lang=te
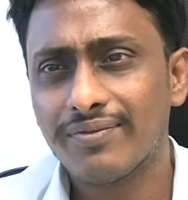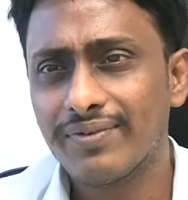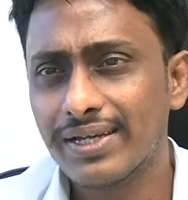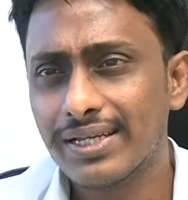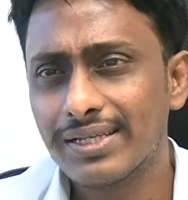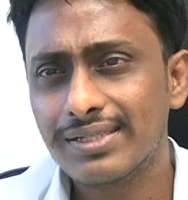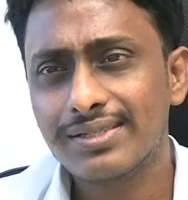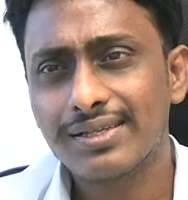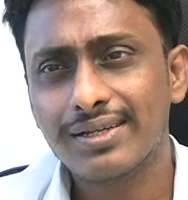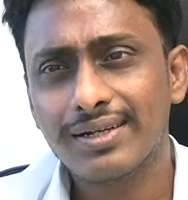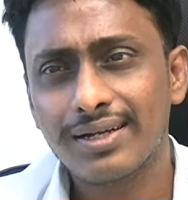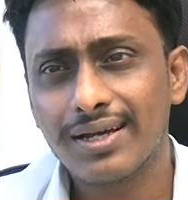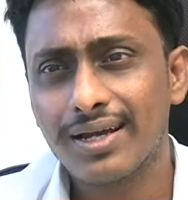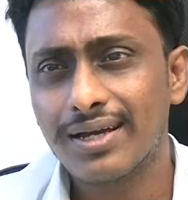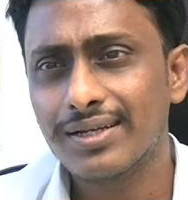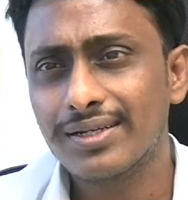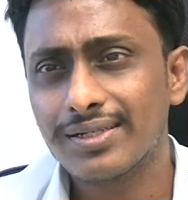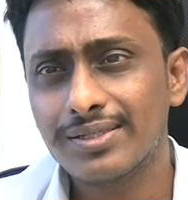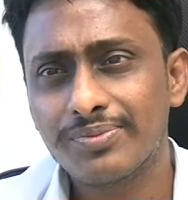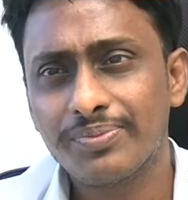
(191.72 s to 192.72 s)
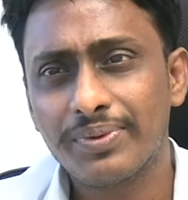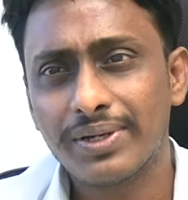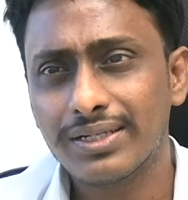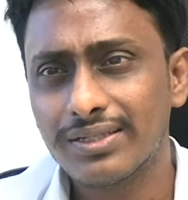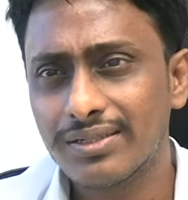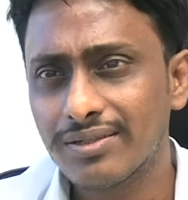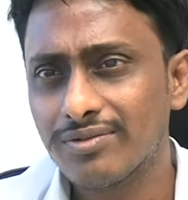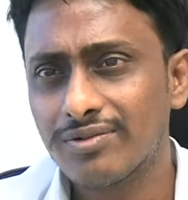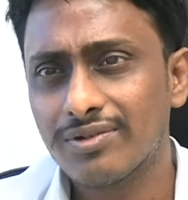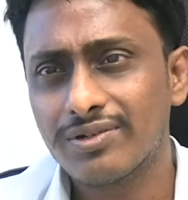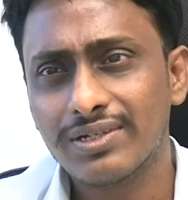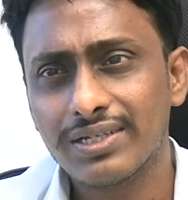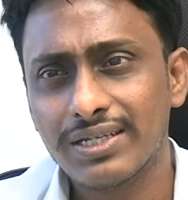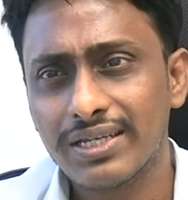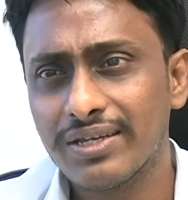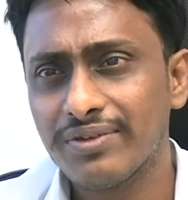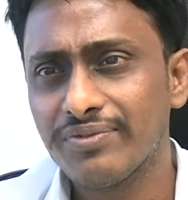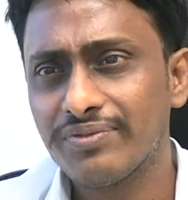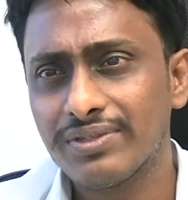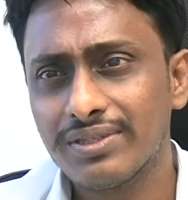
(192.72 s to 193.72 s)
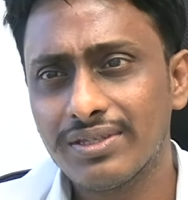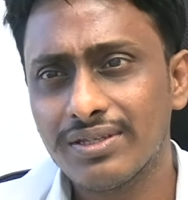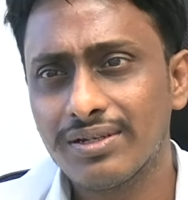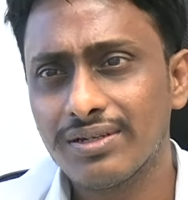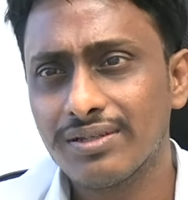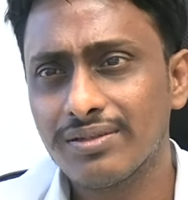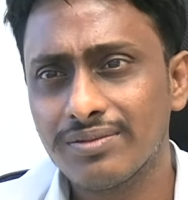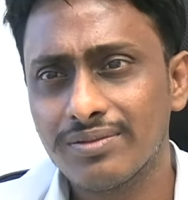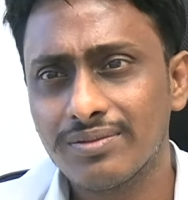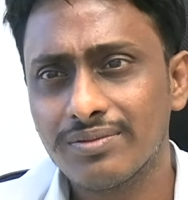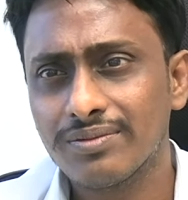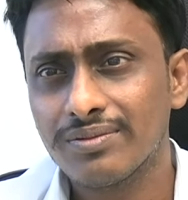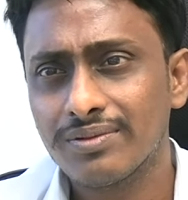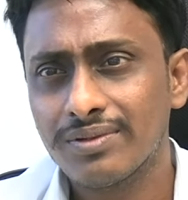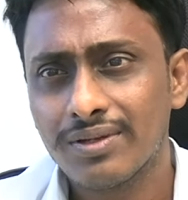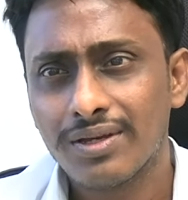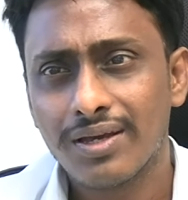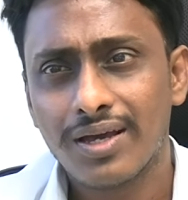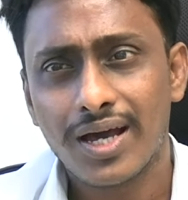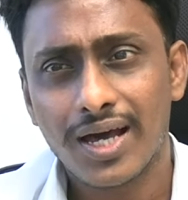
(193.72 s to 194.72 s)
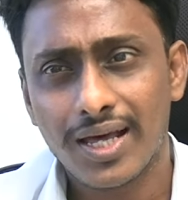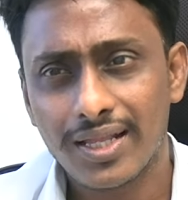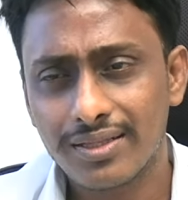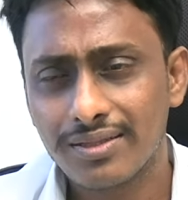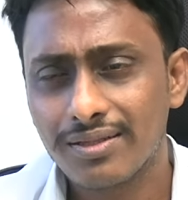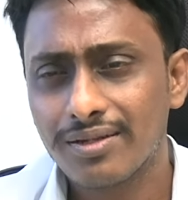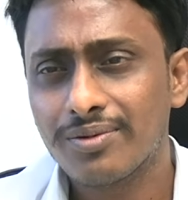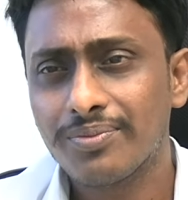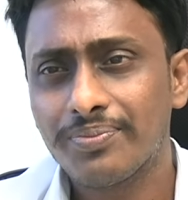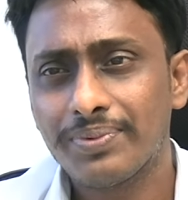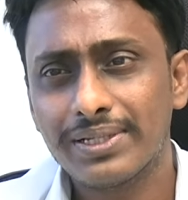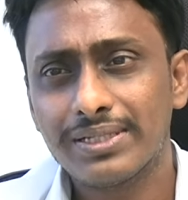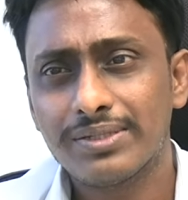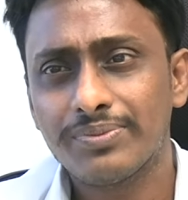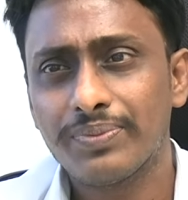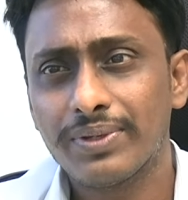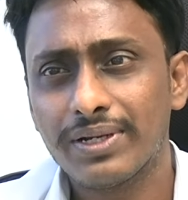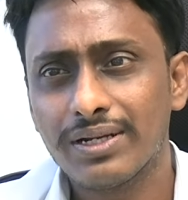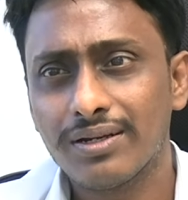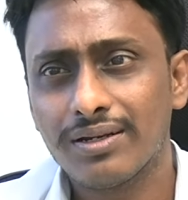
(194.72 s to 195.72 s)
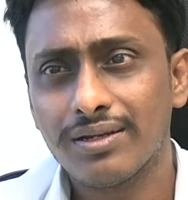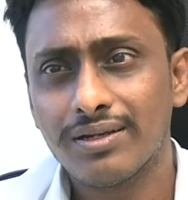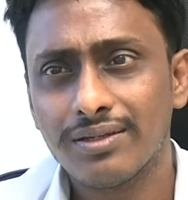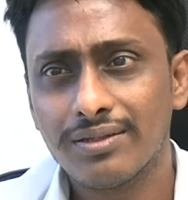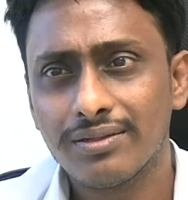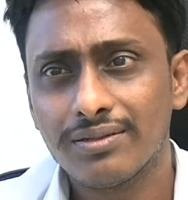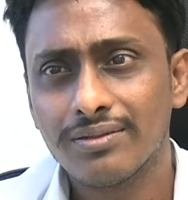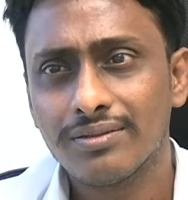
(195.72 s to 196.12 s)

వైఎస్ఆర్ కాంగ్రెస్ పార్టీకి కూడా ఏమీ తెలియదు అందరూ పసిపిల్లలే